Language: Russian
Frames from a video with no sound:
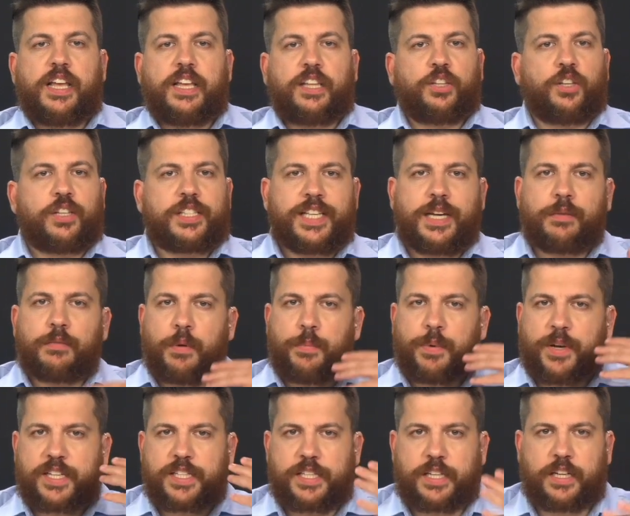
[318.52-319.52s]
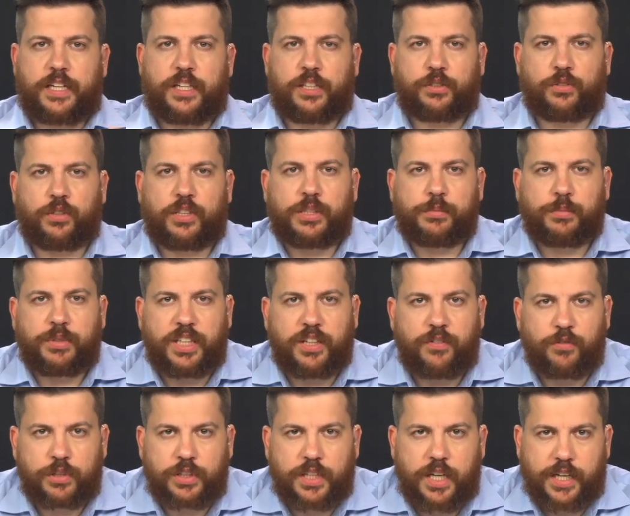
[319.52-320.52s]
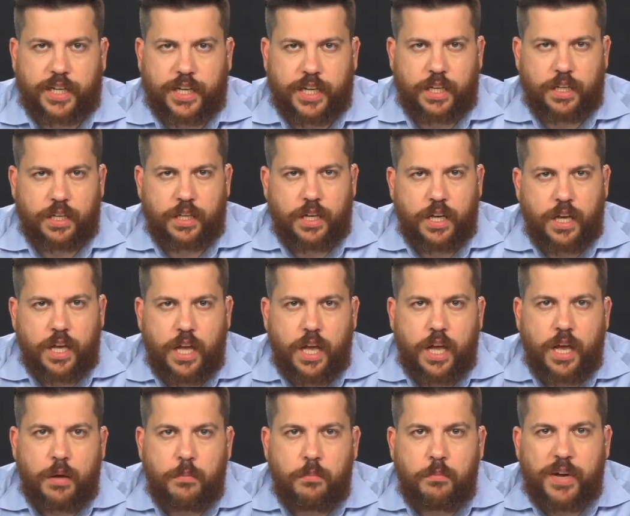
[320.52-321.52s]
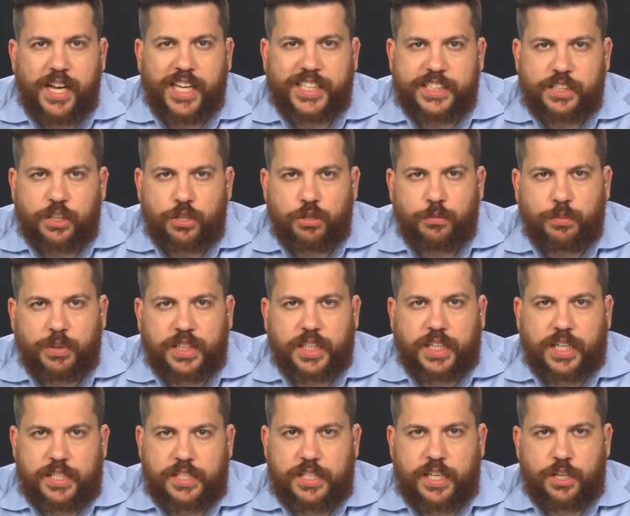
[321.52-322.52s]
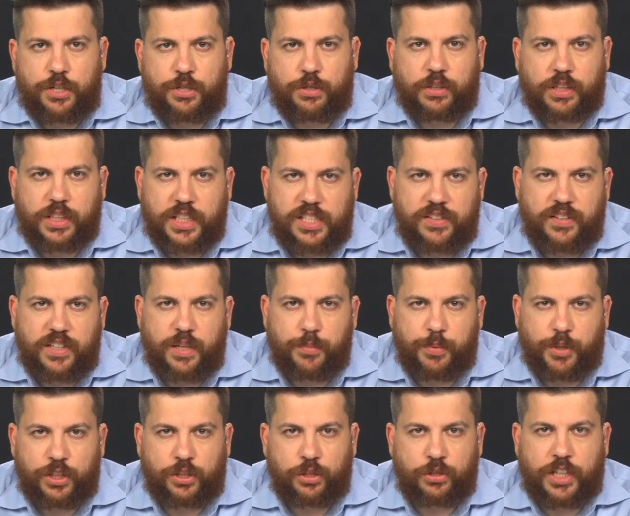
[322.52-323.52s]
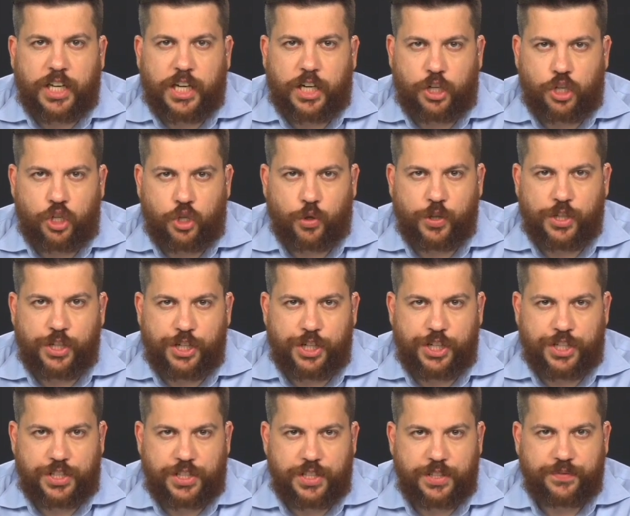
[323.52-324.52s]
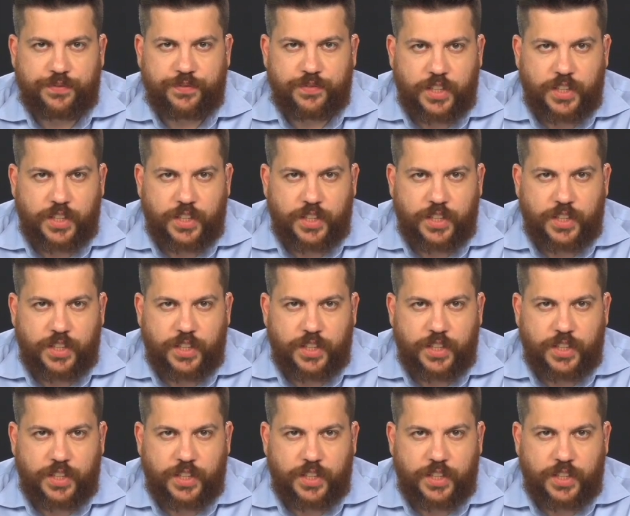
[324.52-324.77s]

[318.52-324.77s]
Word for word: Но самая показательная история была вот какая. Мэри чтобы доказать, что голосование пройдет хорошо и честно,